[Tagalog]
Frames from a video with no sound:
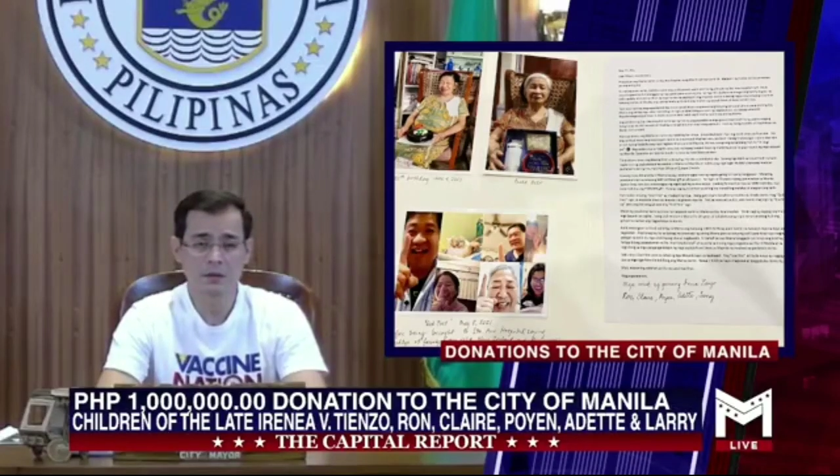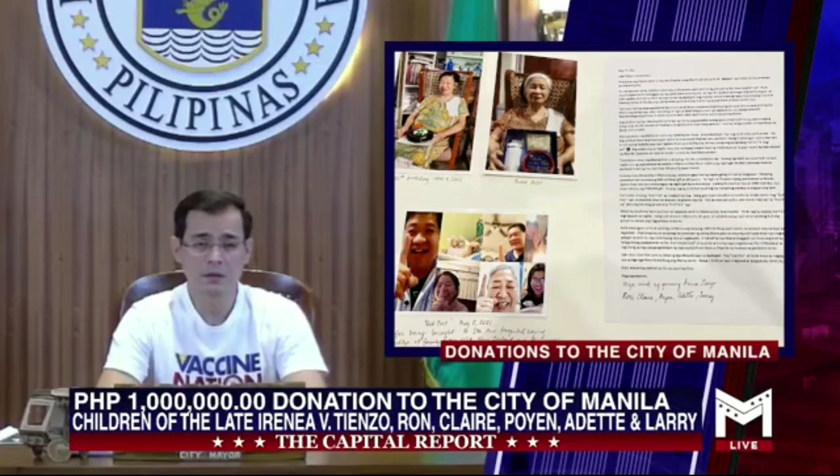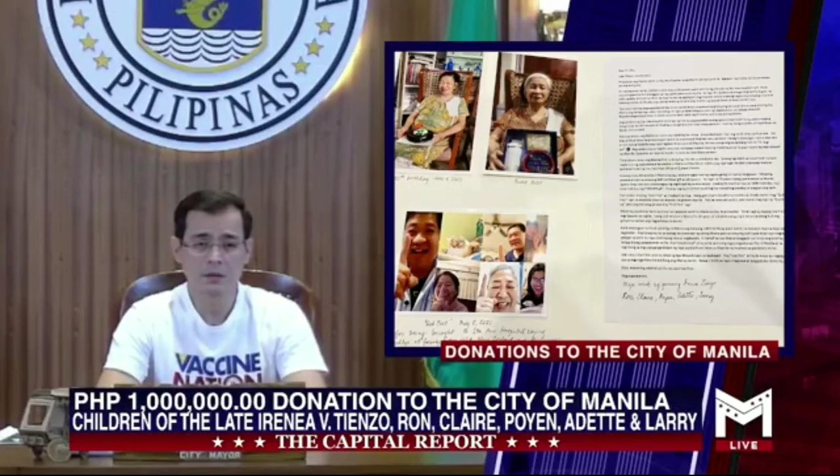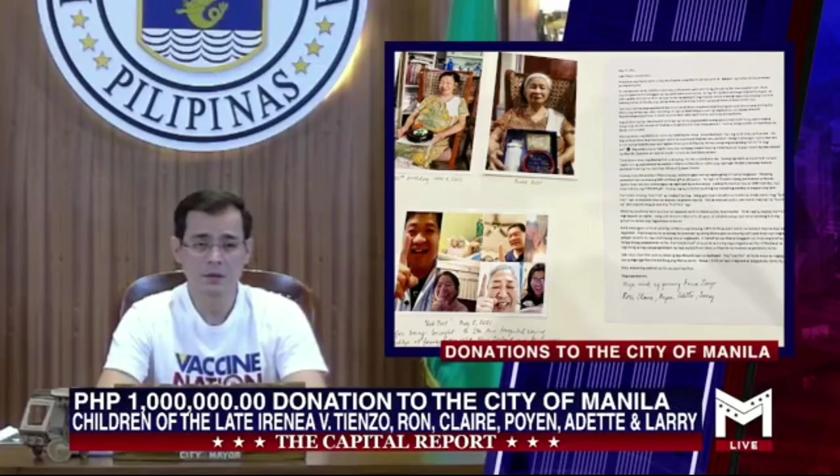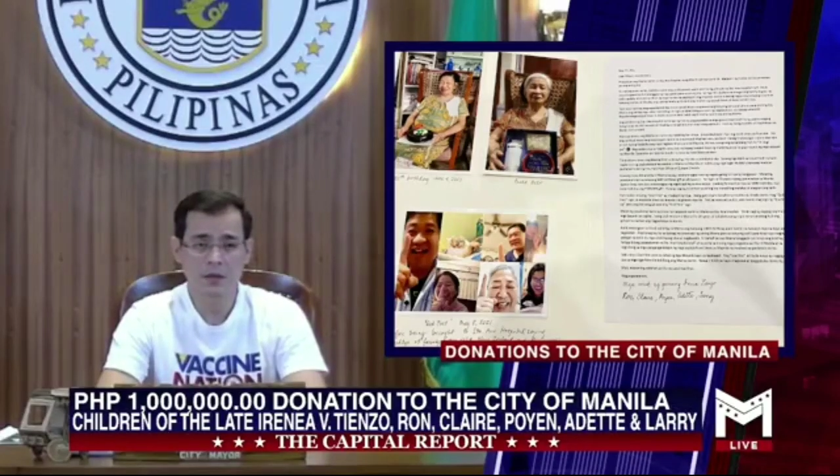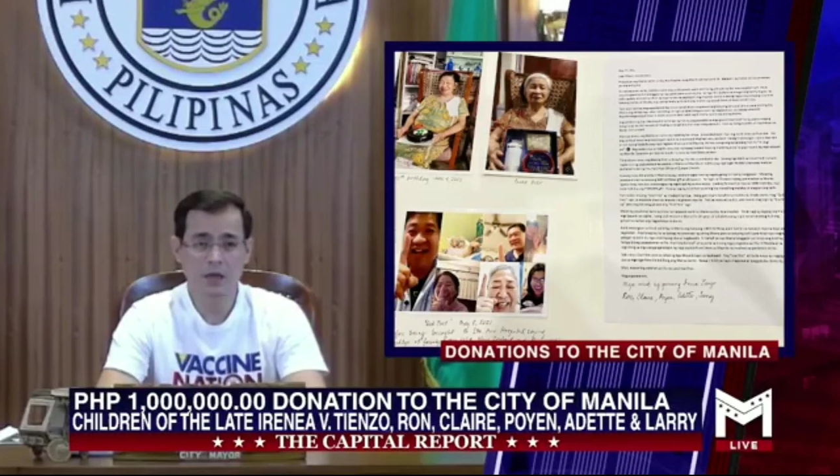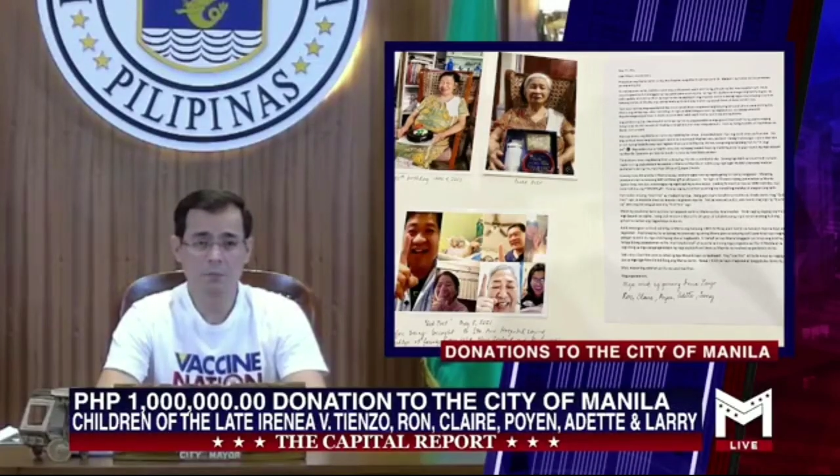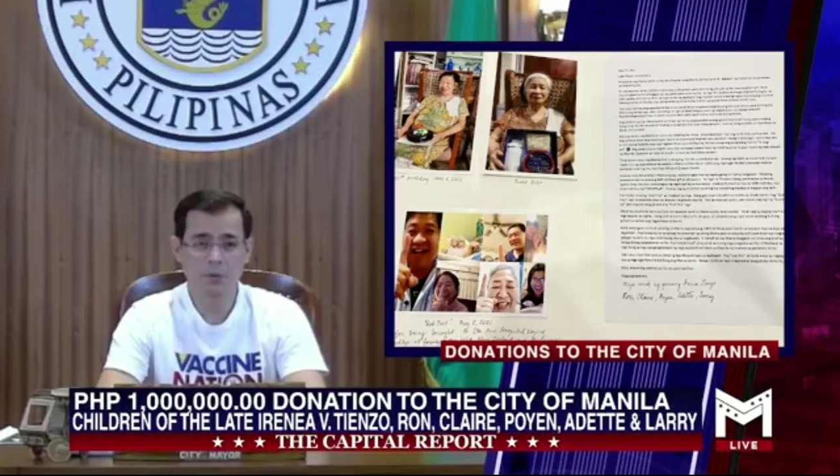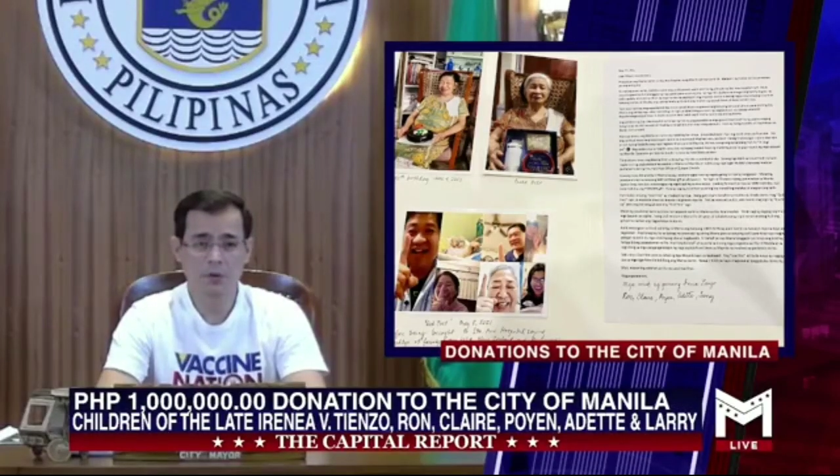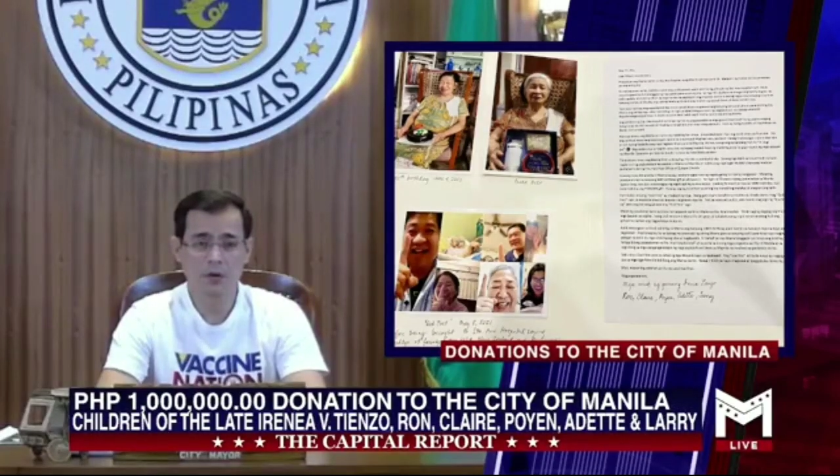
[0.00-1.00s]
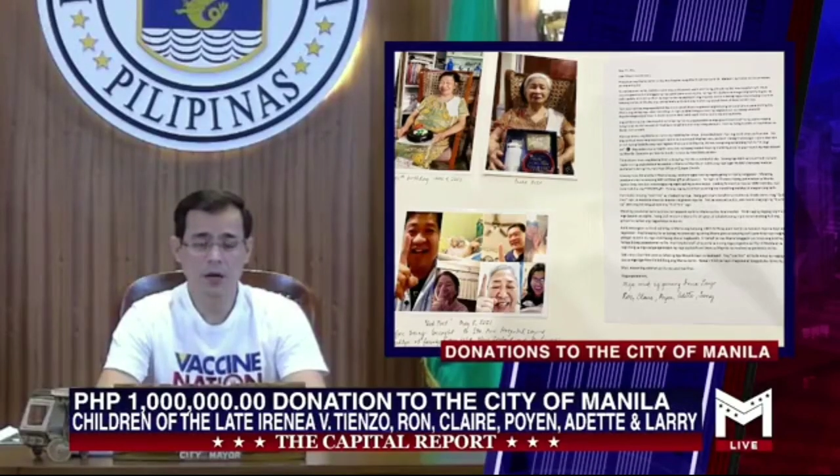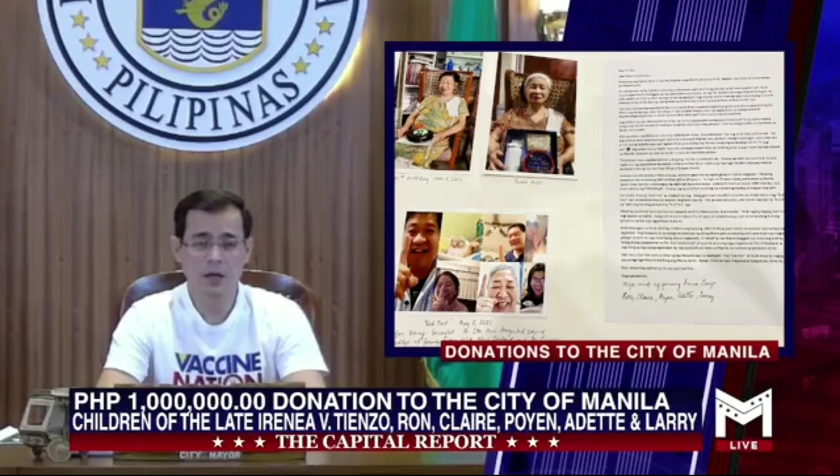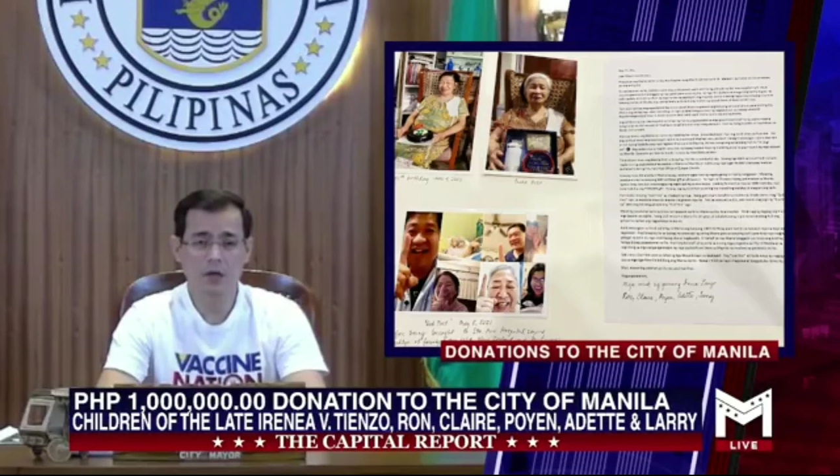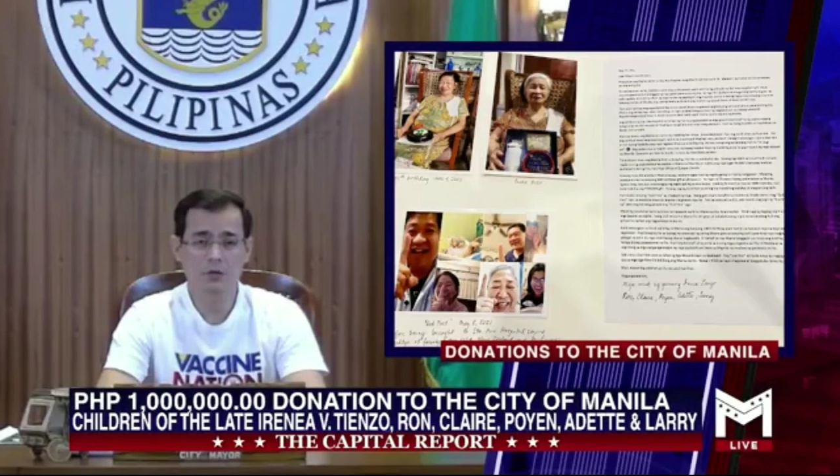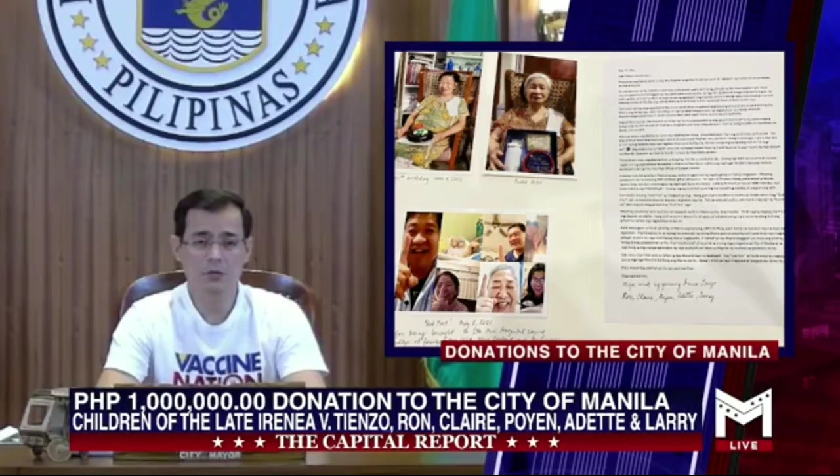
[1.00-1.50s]
sila po ay
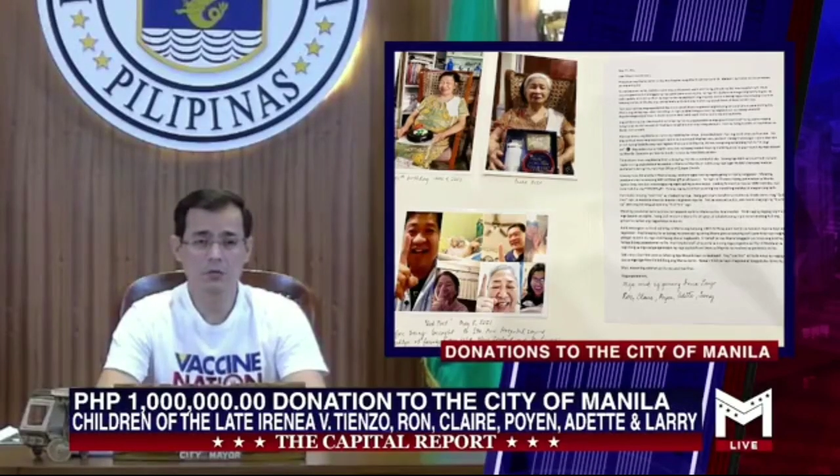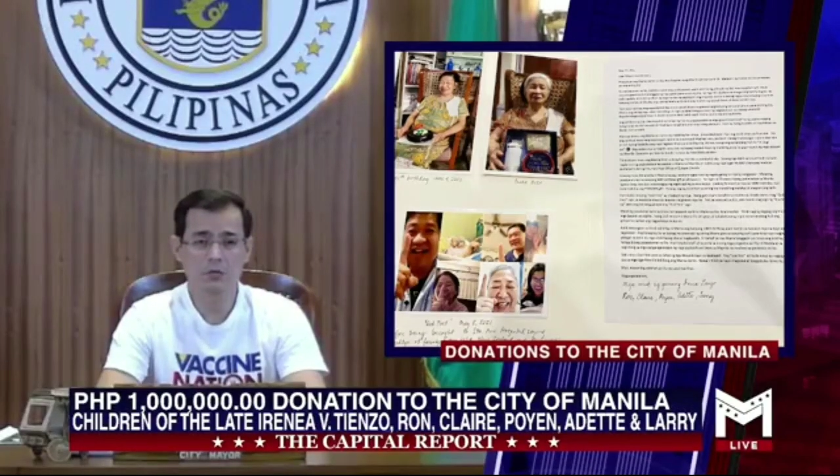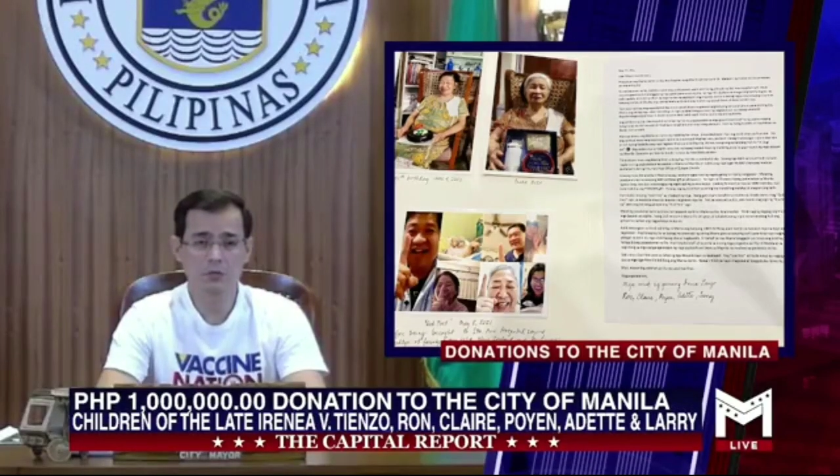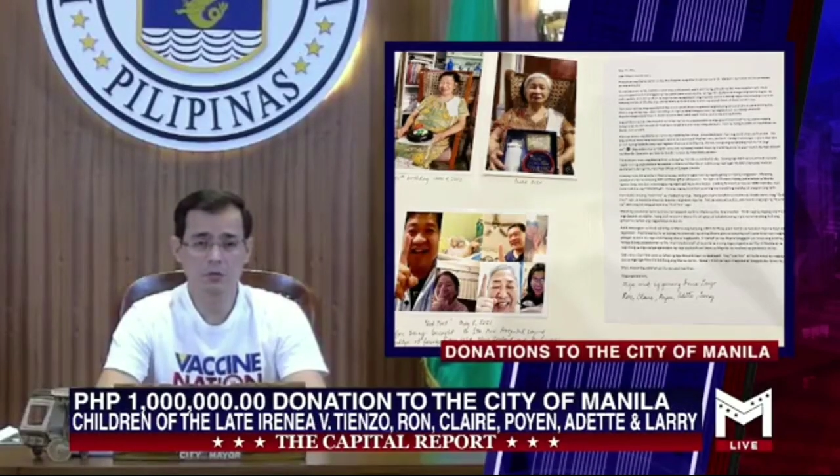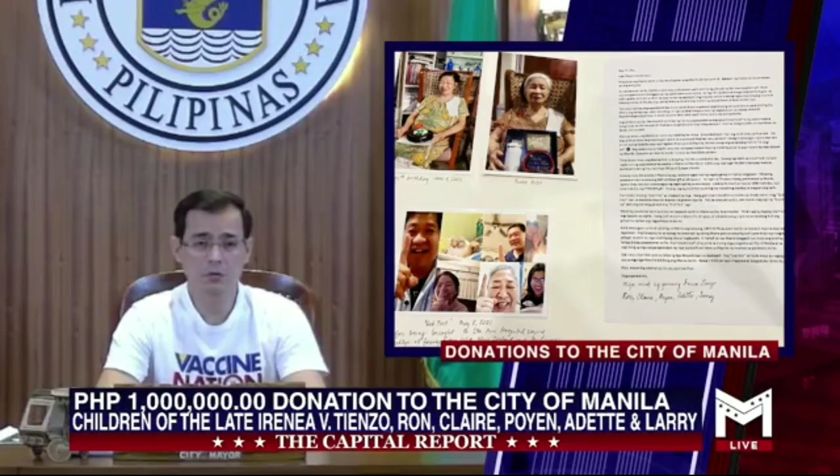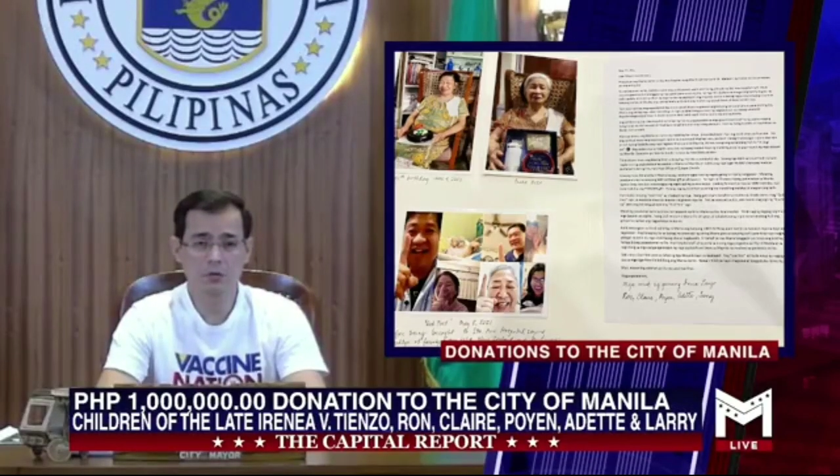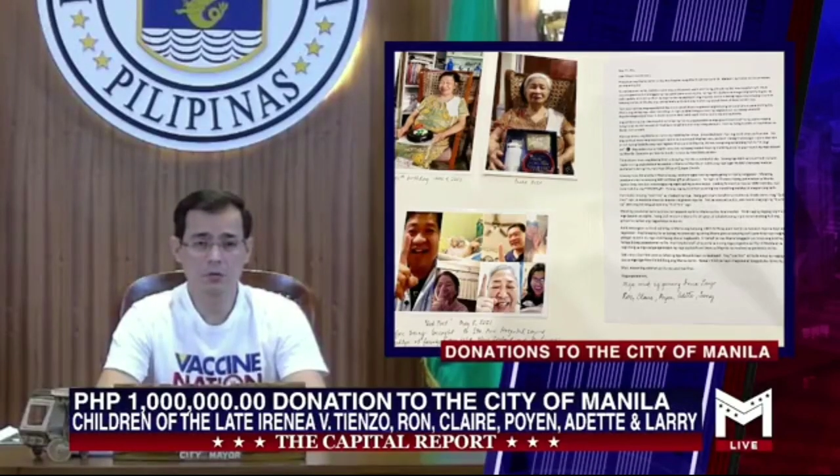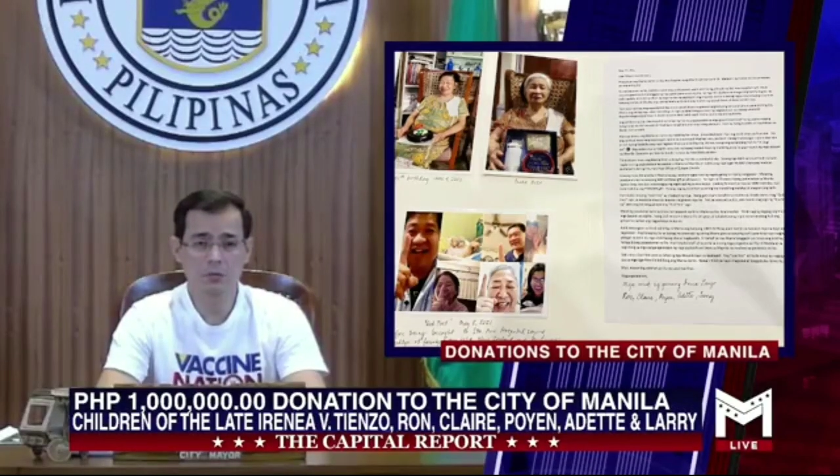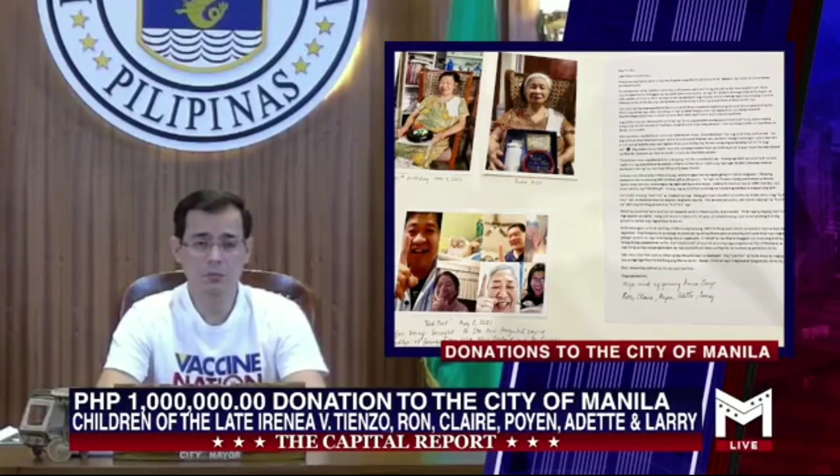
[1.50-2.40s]
nagtulong-tulong